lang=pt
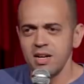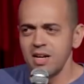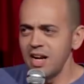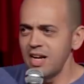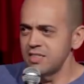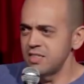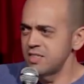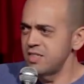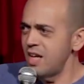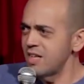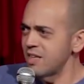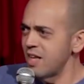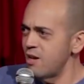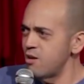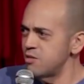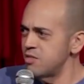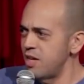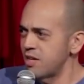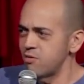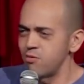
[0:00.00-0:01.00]
Graças a
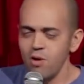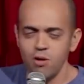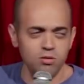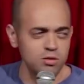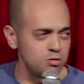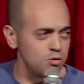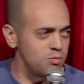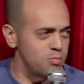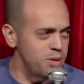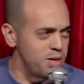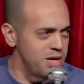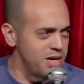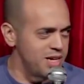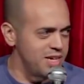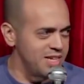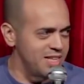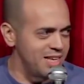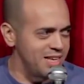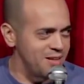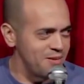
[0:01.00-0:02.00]
Deus, né? Que não é um zumbi
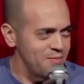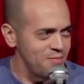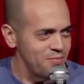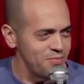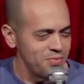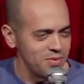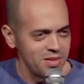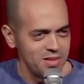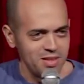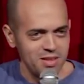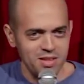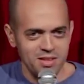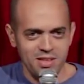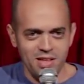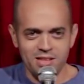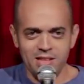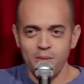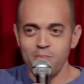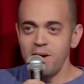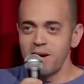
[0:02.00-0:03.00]
aí, né?
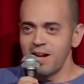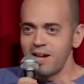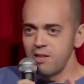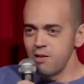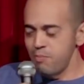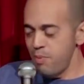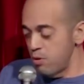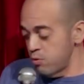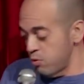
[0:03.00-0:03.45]
Ainda bem que ela não